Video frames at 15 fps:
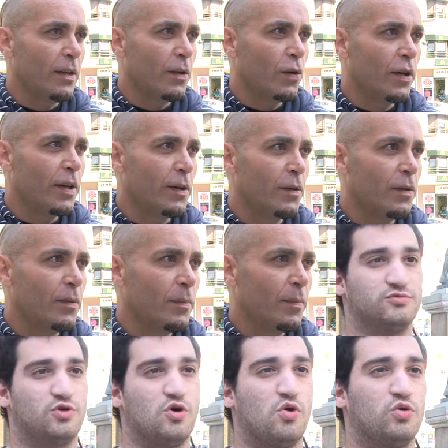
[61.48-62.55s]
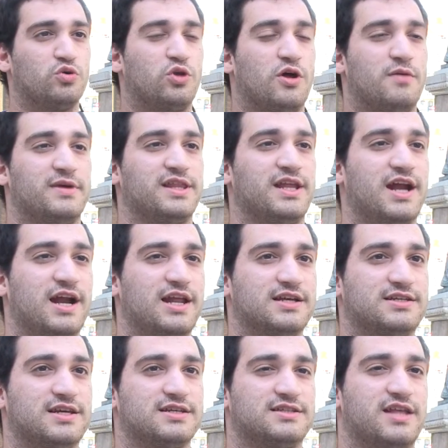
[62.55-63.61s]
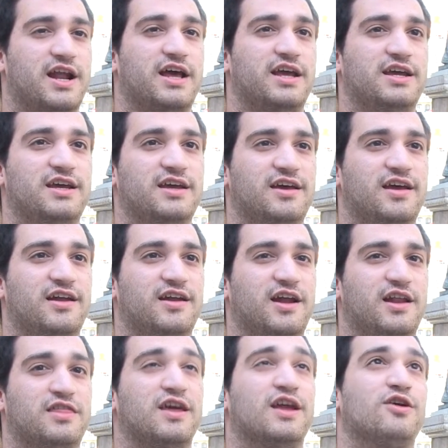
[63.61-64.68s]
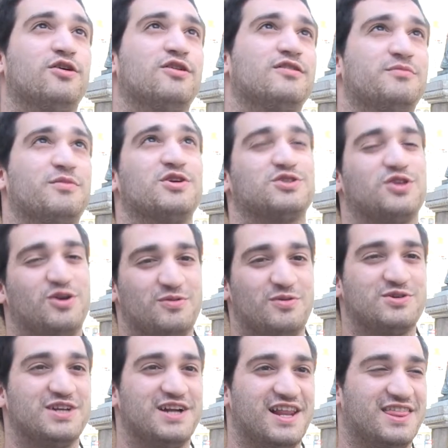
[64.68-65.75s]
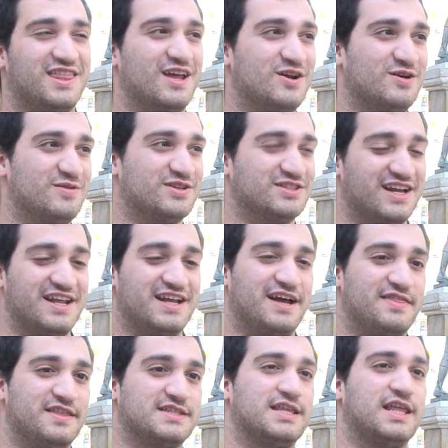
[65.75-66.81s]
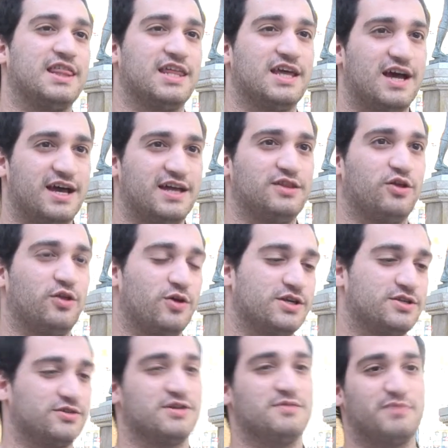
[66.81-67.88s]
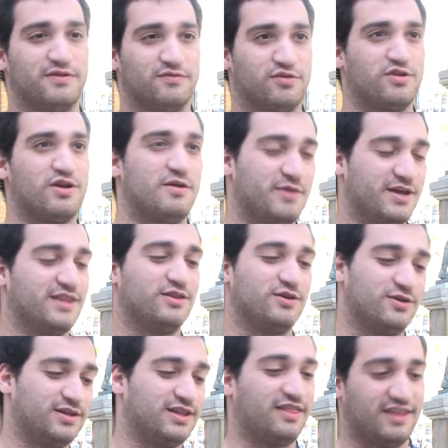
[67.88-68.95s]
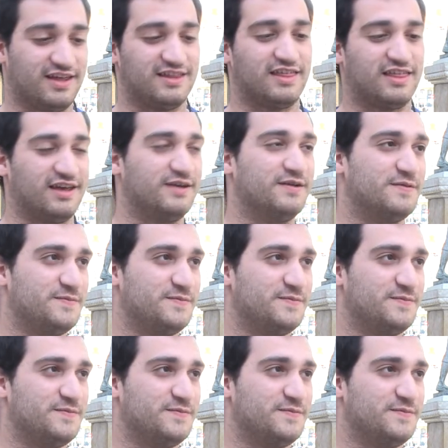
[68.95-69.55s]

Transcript: hidrógeno. Un conjunto de materiales que están ahí en el cielo, bueno, nosotros lo vemos en el cielo, pero están en incandescencia y todo eso, siempre en funcionamiento, etc. etc